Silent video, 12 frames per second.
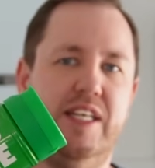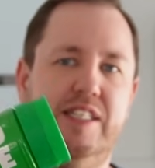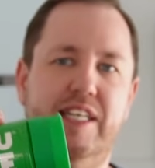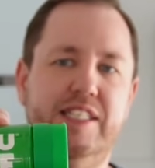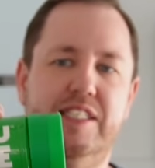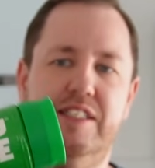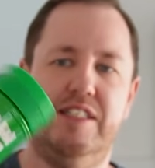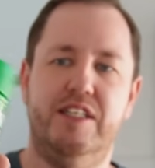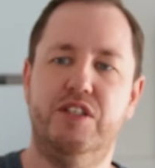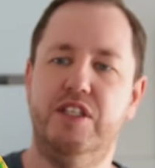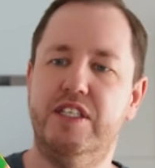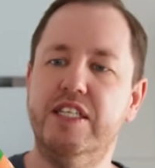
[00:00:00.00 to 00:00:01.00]
das,
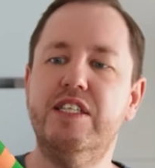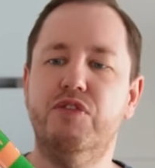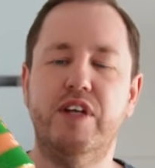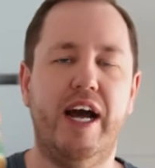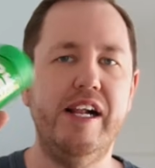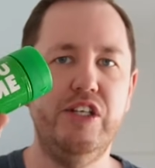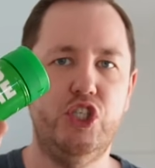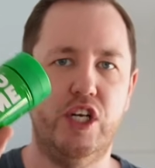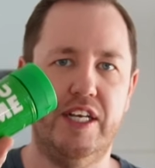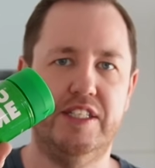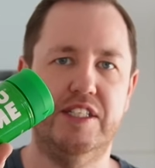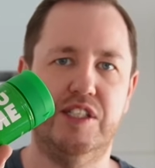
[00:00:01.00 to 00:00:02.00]
also das ist von allen die
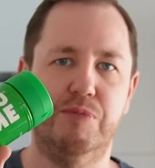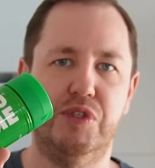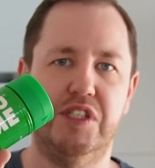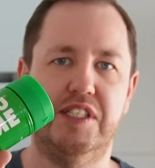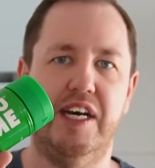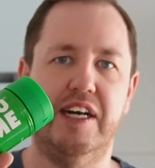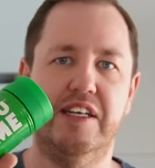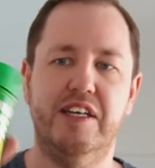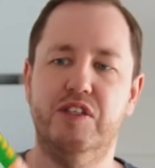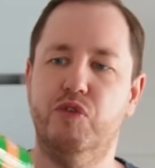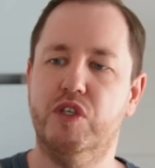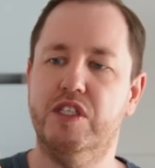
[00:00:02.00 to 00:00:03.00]
schlechteste, muss ich sagen.
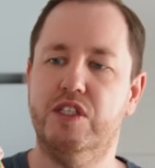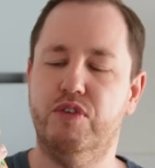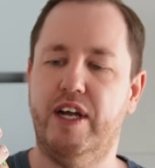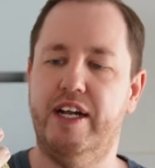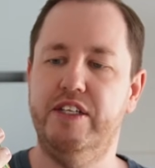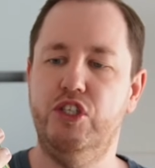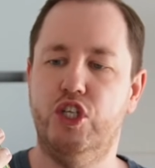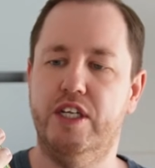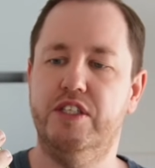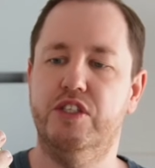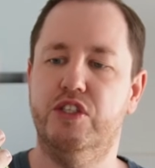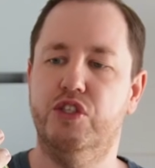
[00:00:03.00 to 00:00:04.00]
Also wirklich, das ist von allen die
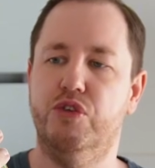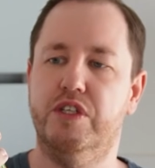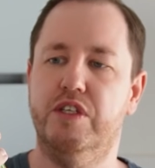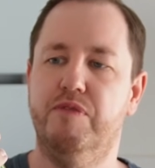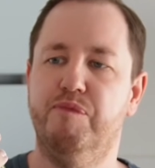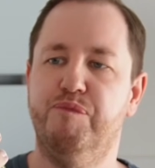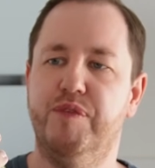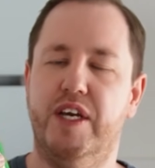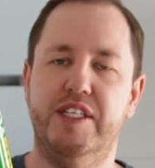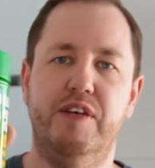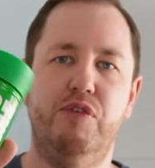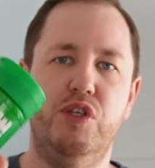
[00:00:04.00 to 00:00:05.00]
schlechteste Sorte.
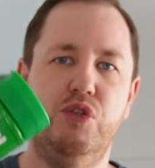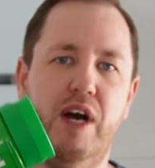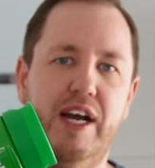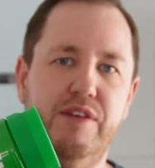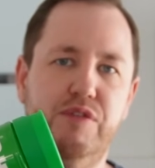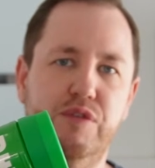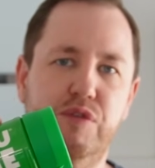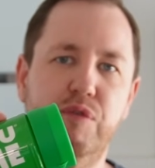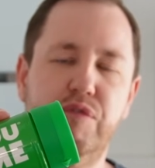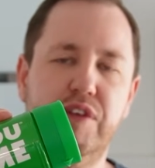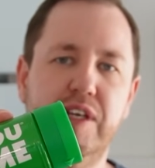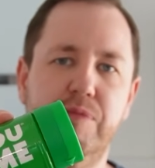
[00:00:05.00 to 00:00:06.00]
Also der würde ich nur einen von
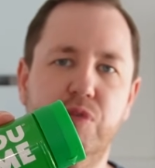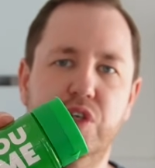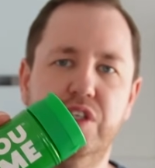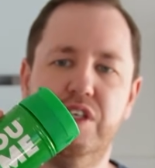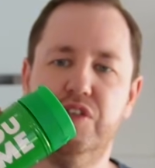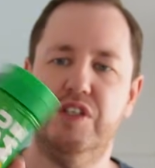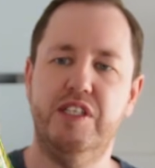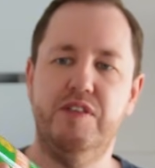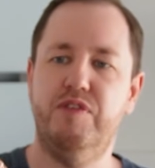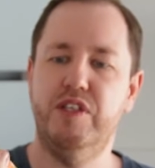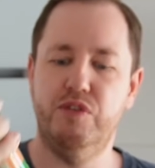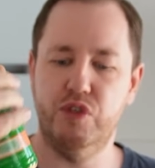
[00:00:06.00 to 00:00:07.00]
fünf geben, wirklich. Also die
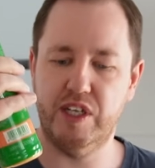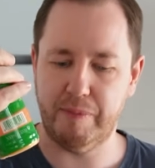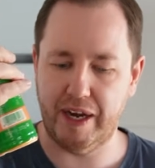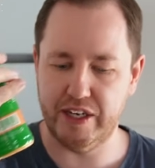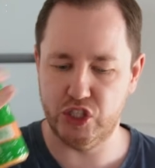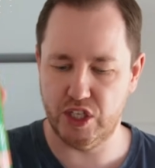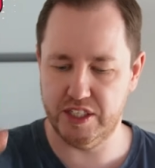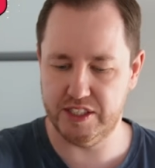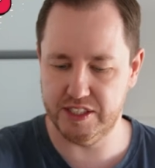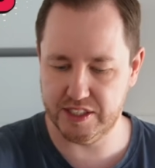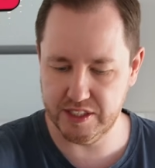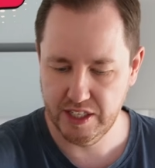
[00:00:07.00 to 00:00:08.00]
finde ich wirklich am
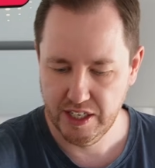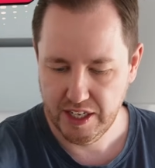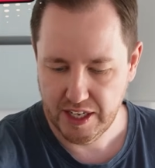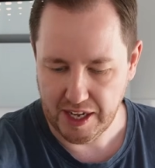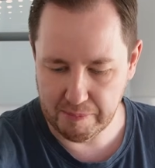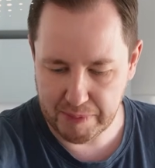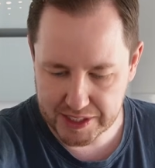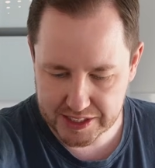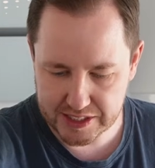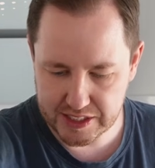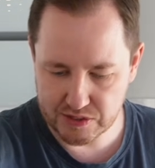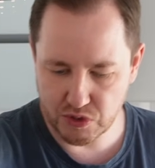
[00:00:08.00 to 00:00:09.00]
allerschlechtesten. Am
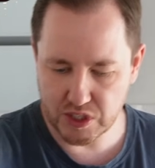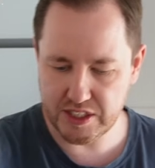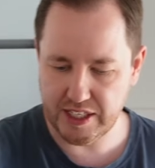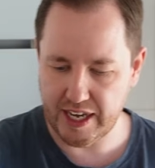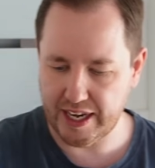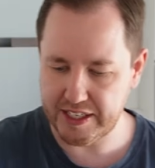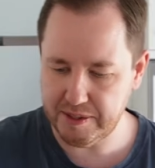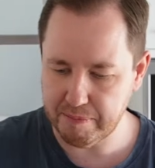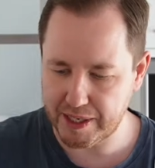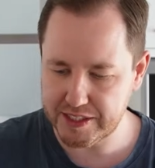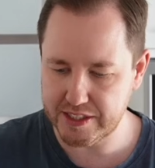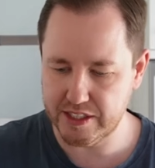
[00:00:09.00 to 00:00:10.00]
besten ist wirklich die Honey
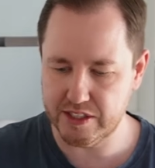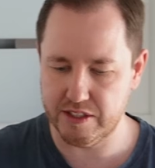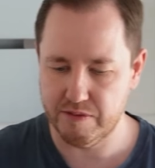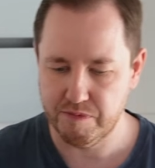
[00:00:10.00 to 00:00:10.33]
Mustard,